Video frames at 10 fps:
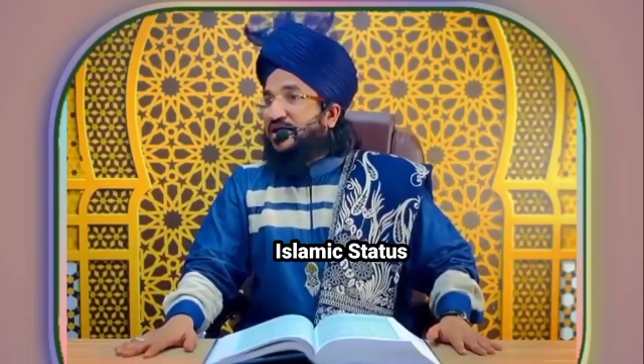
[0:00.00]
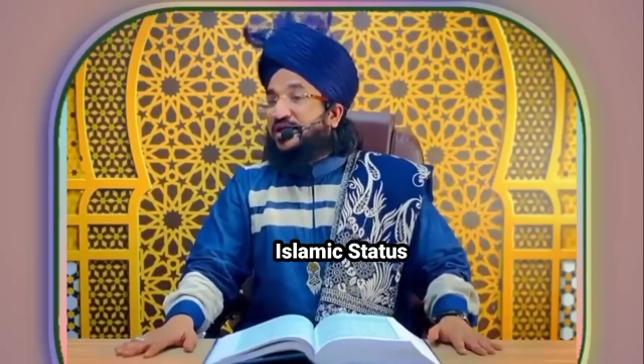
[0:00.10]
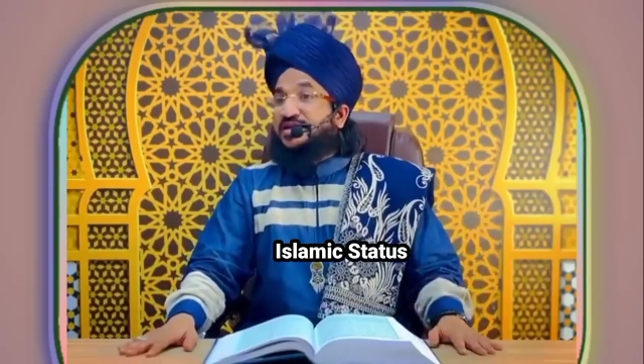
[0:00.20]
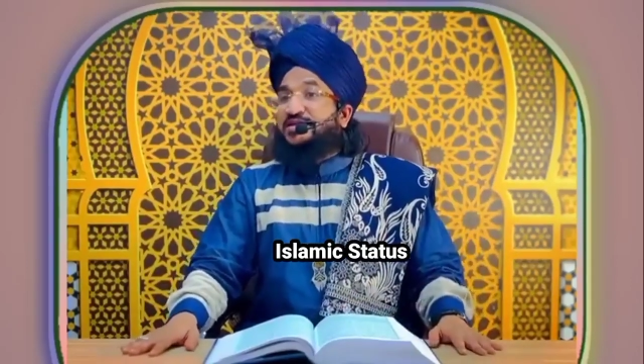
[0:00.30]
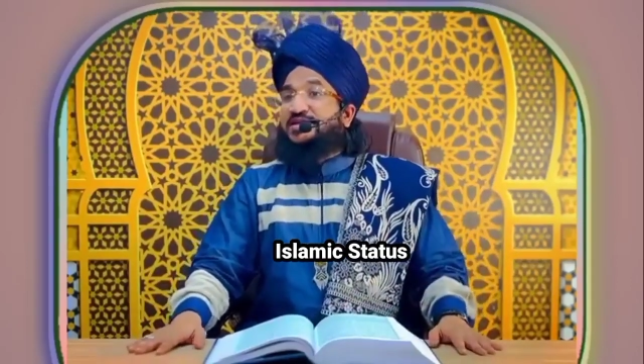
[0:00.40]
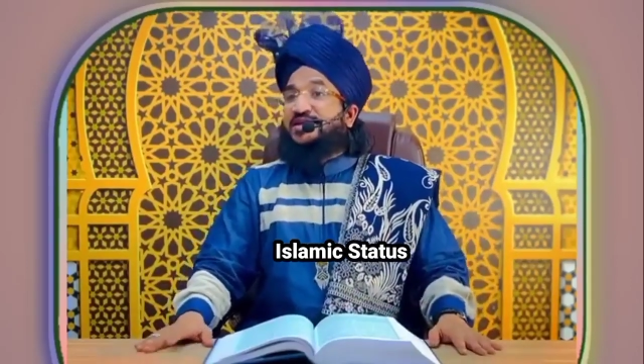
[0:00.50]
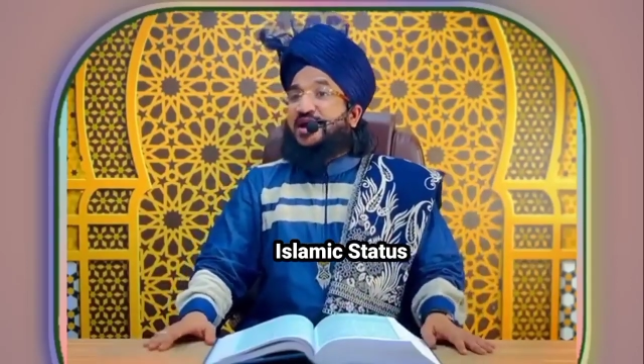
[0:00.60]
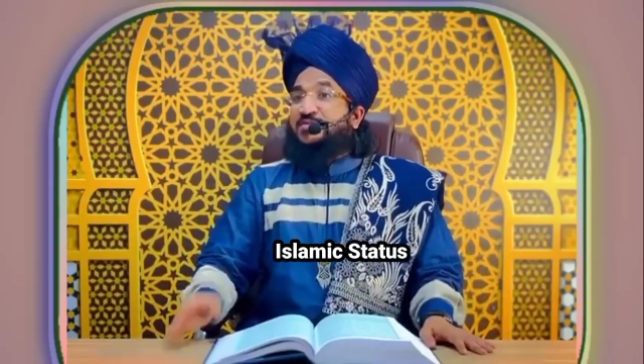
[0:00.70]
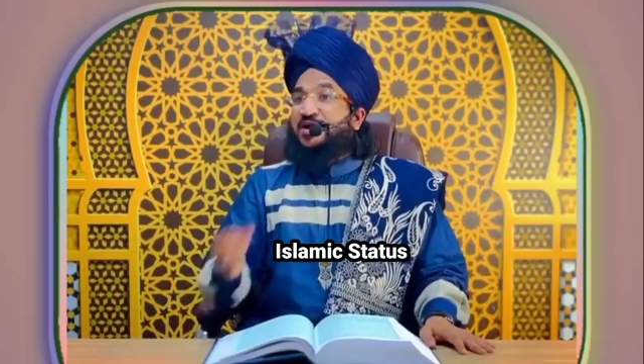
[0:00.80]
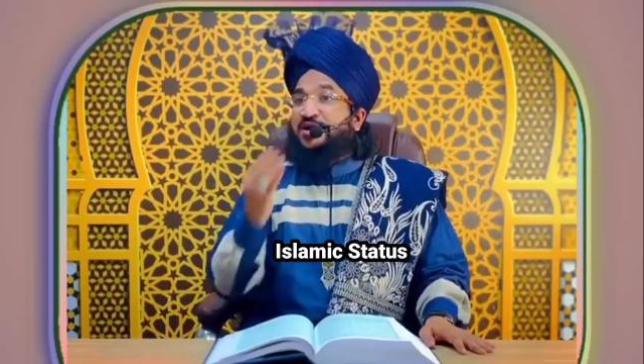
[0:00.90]
कहते थे
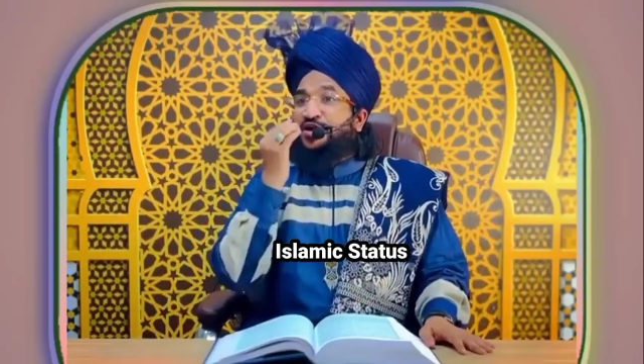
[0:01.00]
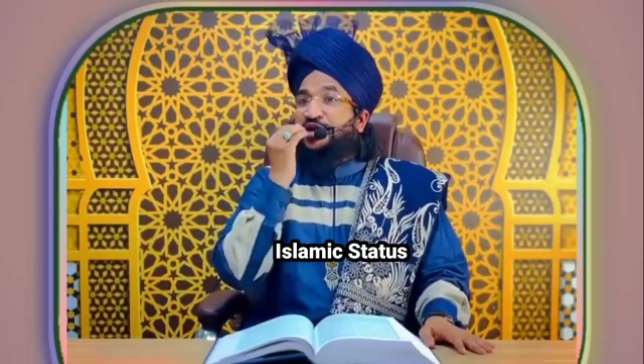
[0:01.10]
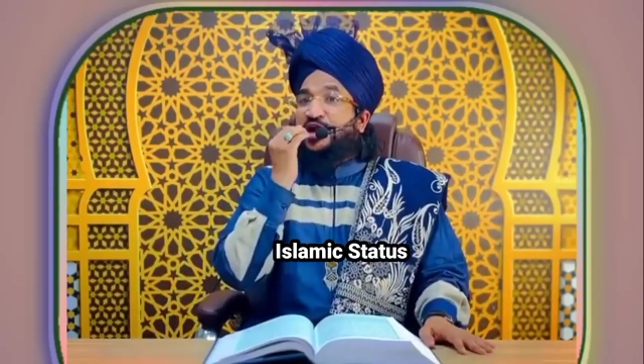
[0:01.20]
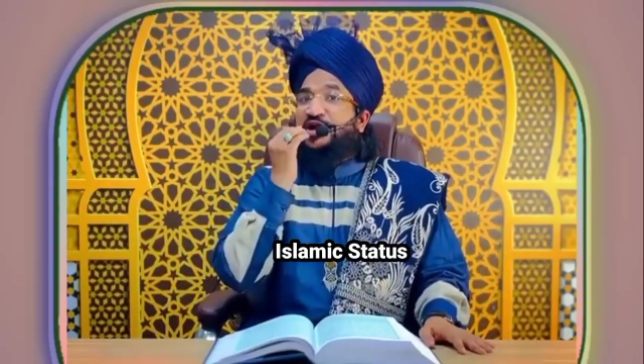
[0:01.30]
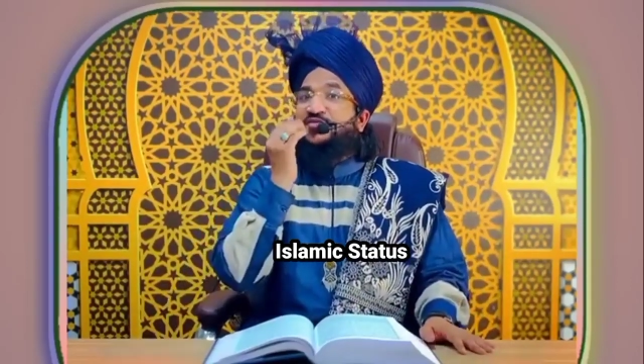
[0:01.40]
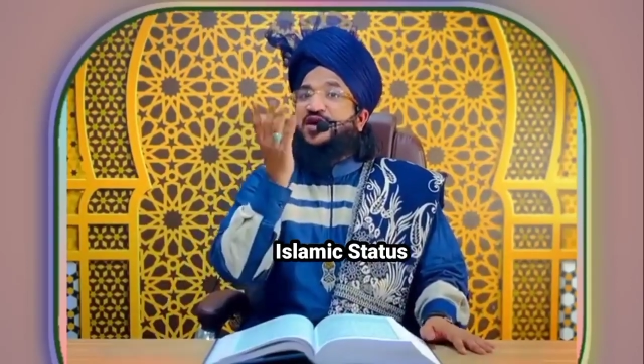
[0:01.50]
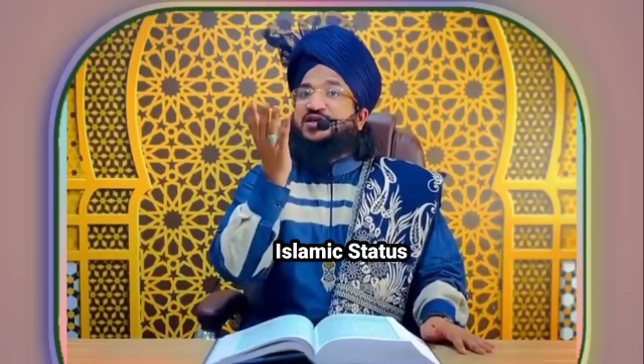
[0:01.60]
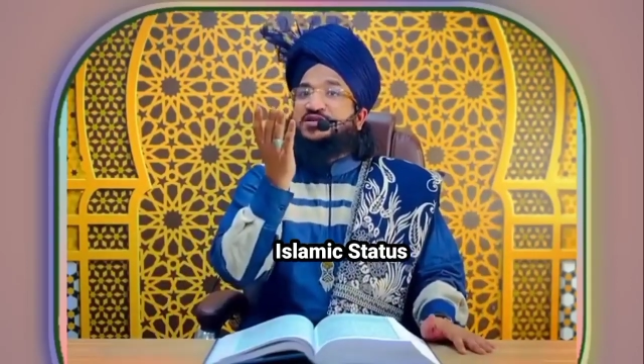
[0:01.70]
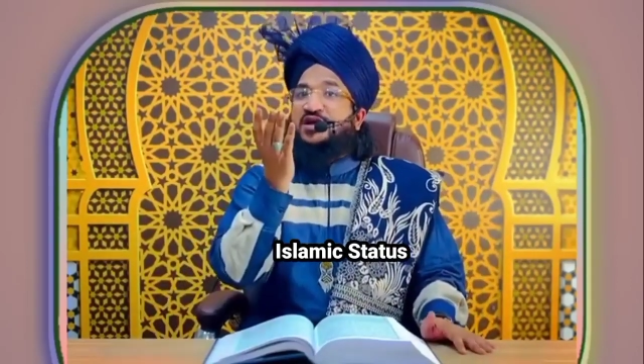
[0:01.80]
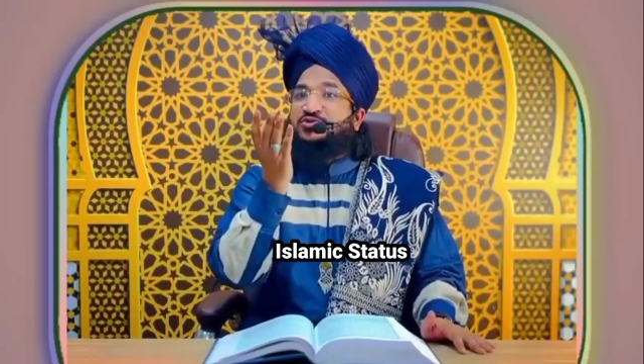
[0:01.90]
कि हमारी निकलने
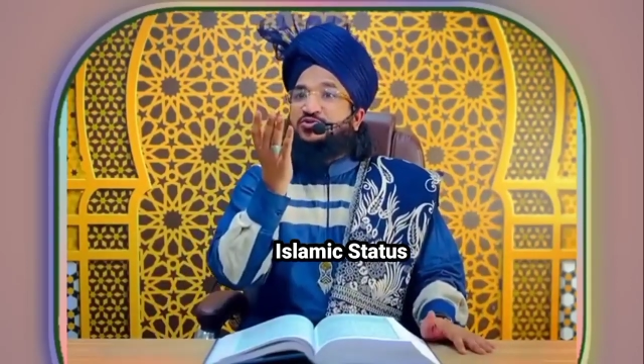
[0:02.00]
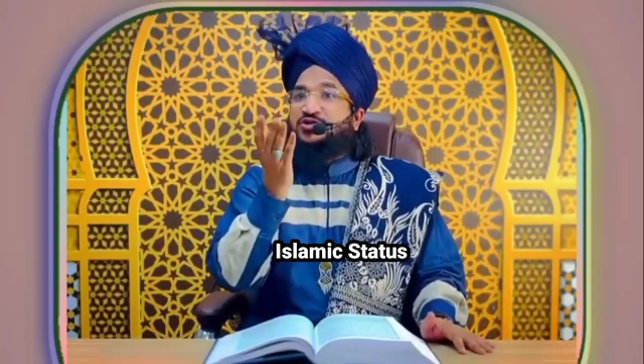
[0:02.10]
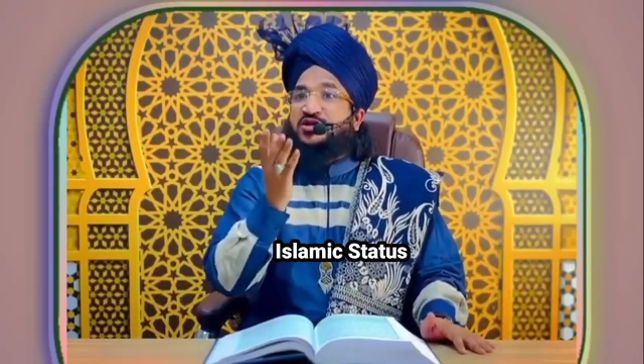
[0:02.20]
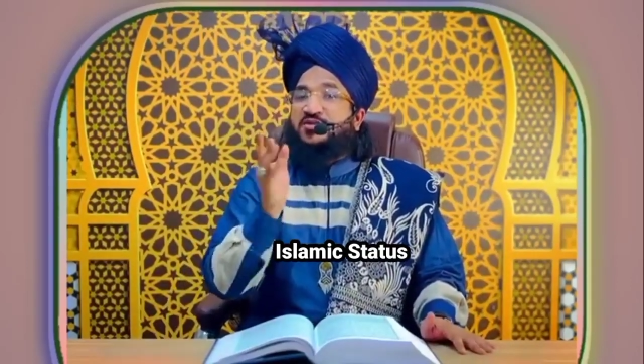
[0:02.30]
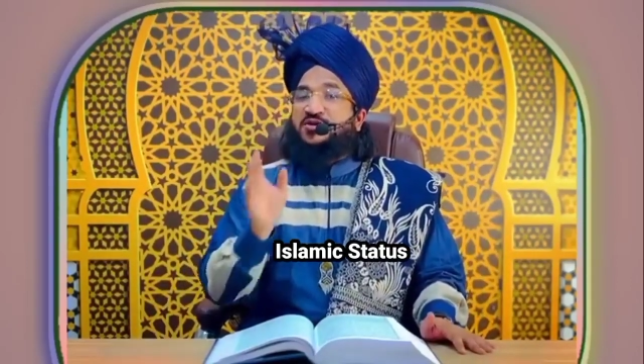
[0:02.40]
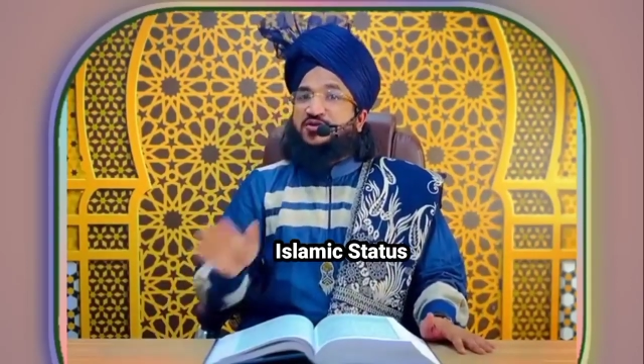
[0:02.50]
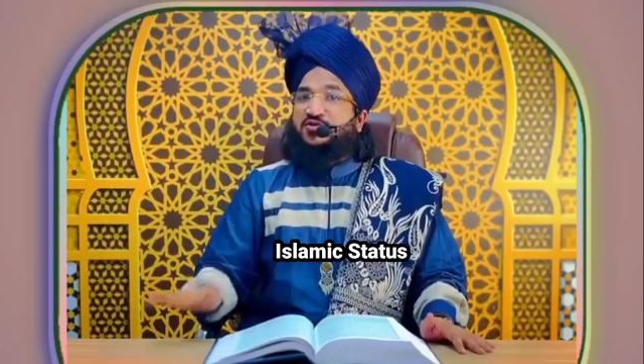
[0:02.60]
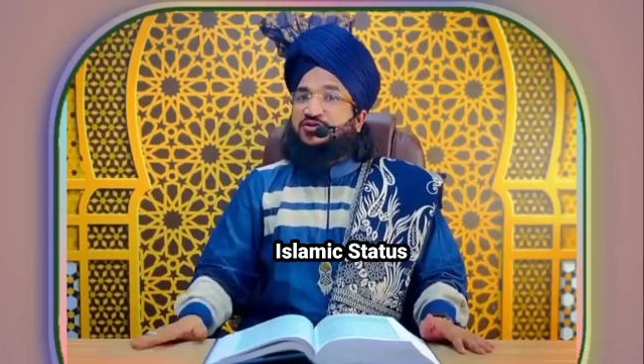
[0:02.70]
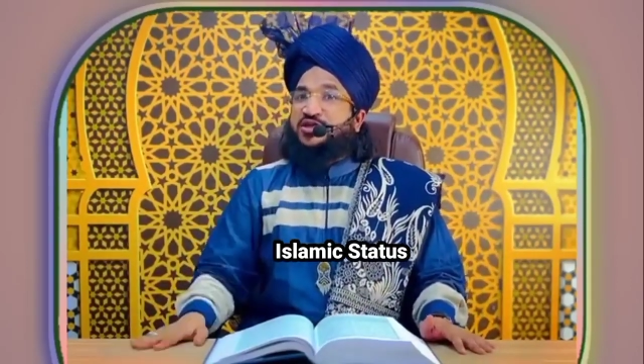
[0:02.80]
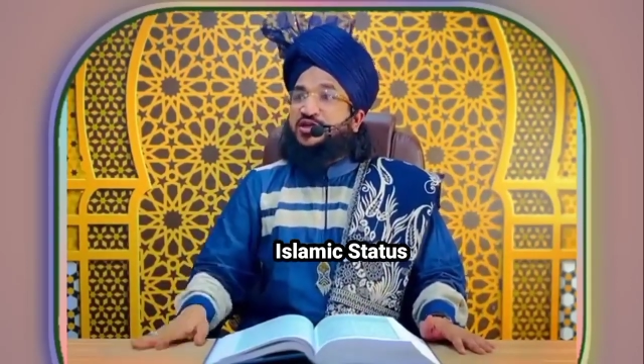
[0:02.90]
वाली सांसों से कभी
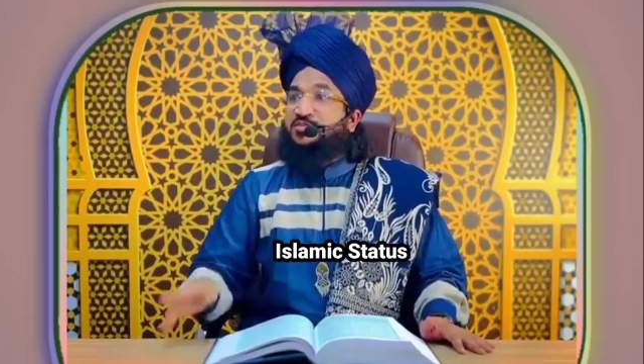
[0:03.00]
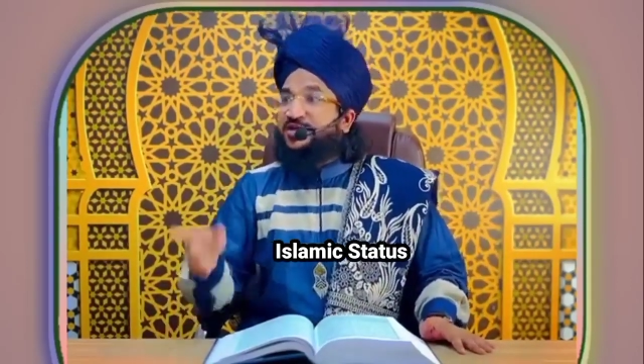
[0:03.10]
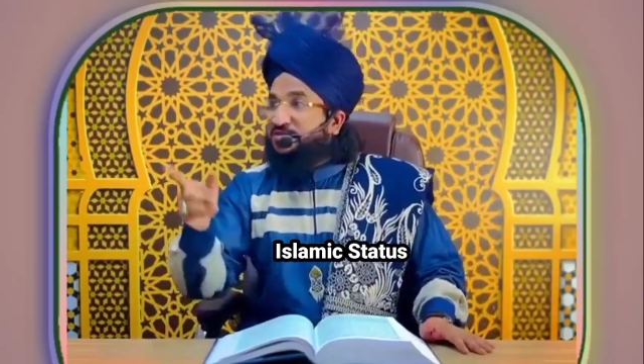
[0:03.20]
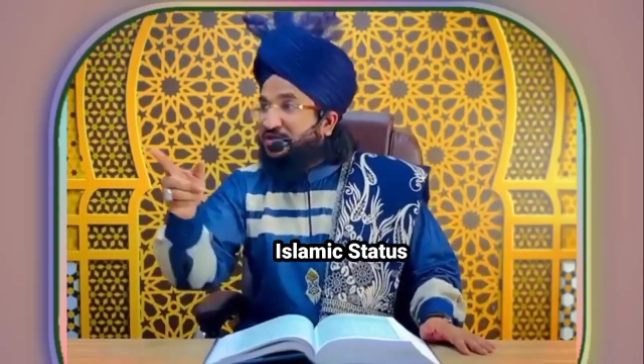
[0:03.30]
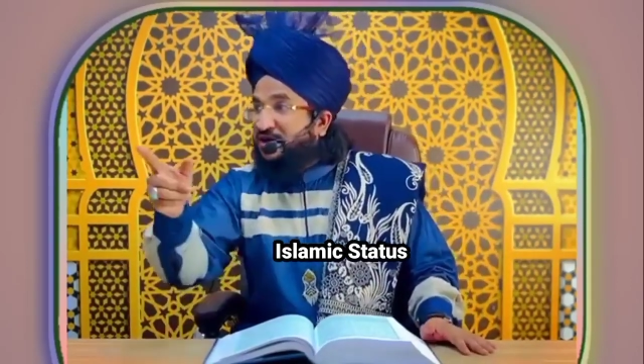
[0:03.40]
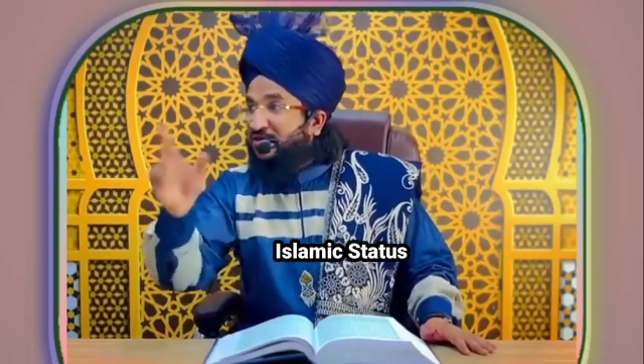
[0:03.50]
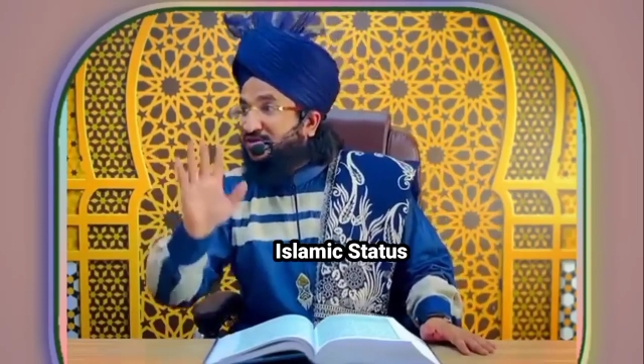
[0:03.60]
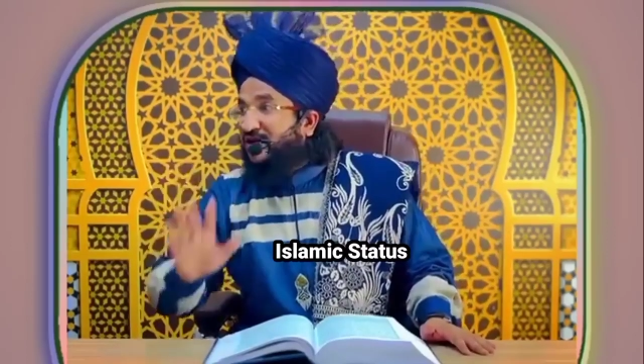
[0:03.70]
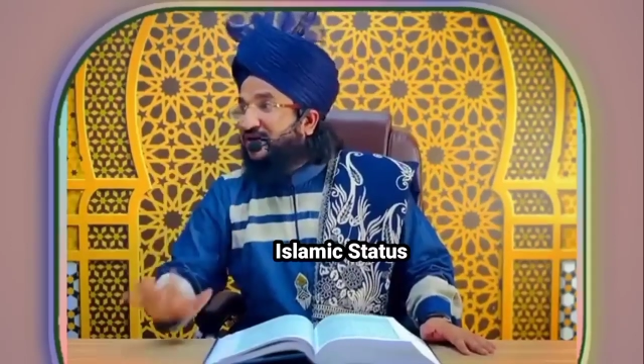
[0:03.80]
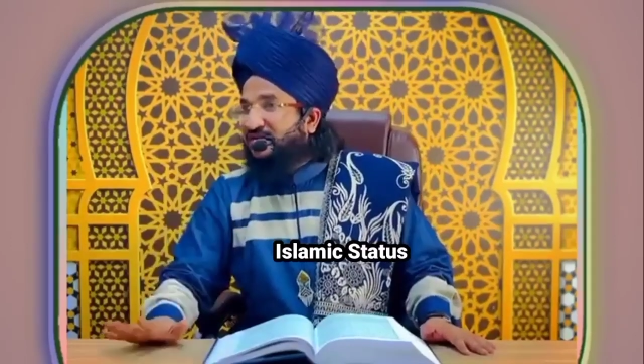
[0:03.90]
रोजे की बेदबी ना
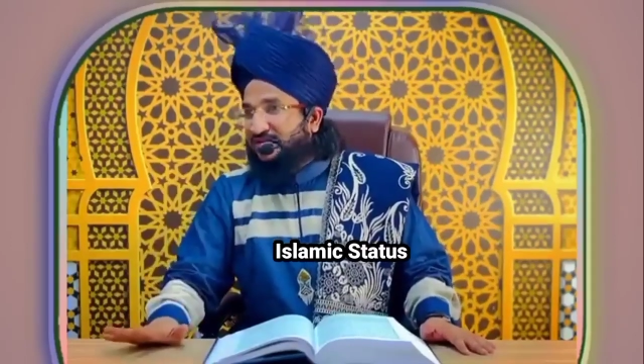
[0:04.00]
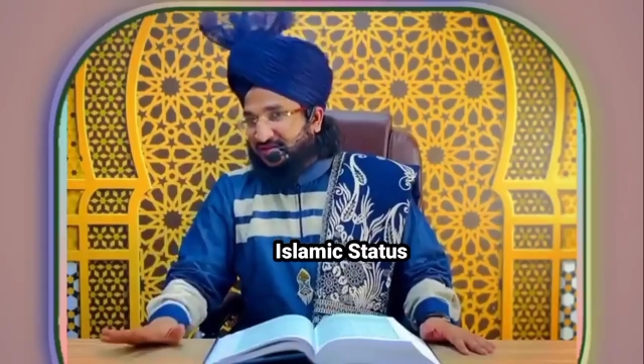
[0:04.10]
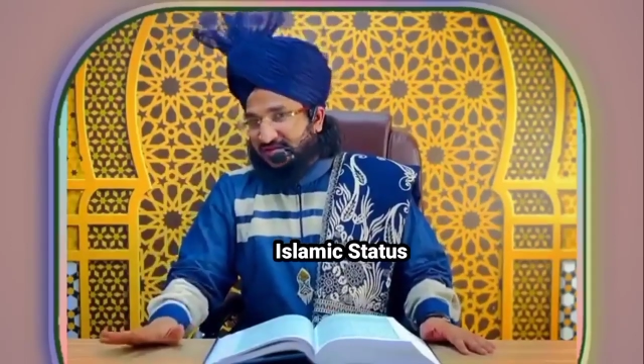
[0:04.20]
हो जाए